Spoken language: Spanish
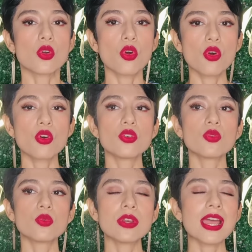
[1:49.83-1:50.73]
con
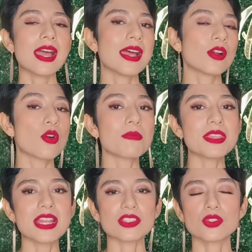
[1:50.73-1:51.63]
una
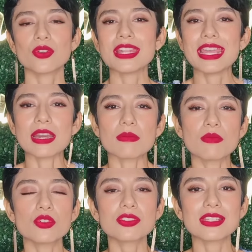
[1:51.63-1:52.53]
combinación
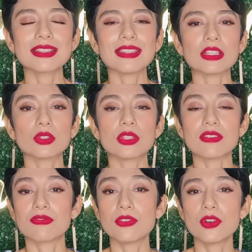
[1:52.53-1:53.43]
hermosa tanto
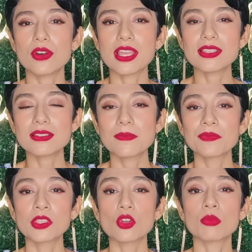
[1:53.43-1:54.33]
de flores
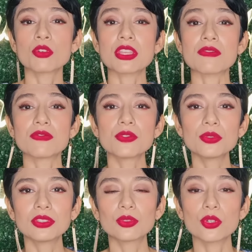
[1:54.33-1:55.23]
como de
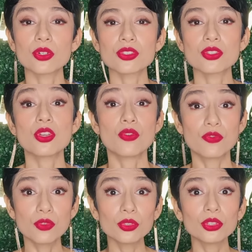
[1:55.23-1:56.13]
frutos,
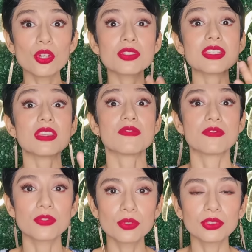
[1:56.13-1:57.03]
frutos y
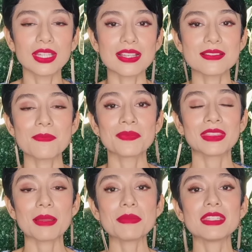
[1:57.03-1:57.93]
frutas.
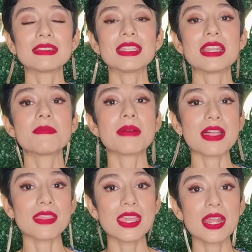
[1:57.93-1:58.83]
También tiene
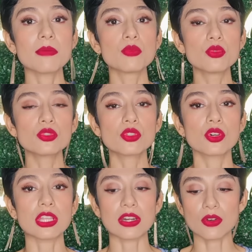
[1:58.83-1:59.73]
madera,
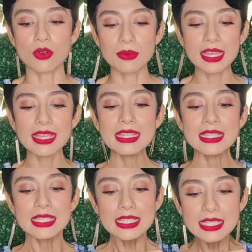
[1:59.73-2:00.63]
musgo de roble
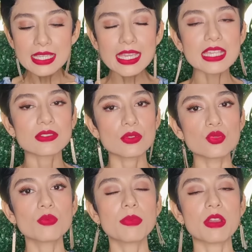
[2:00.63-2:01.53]
y esto es un